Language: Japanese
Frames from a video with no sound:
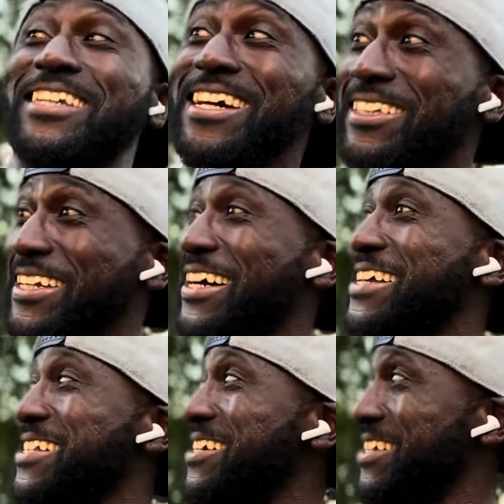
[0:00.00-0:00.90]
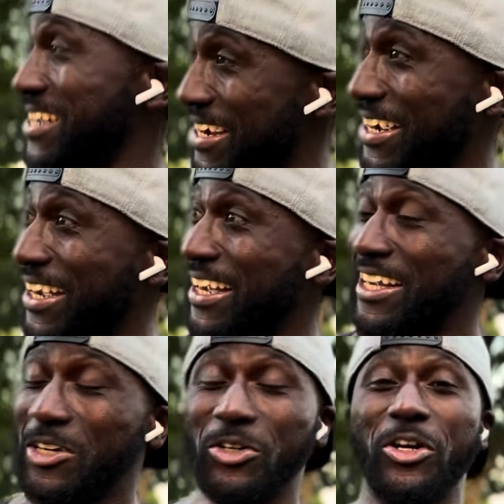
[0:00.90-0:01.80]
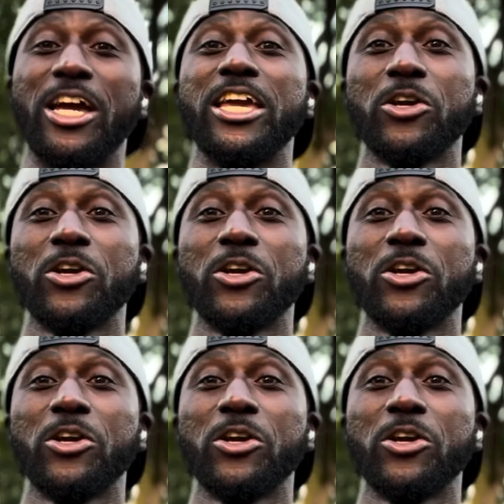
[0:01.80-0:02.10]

ねえ、田中さんね。うん。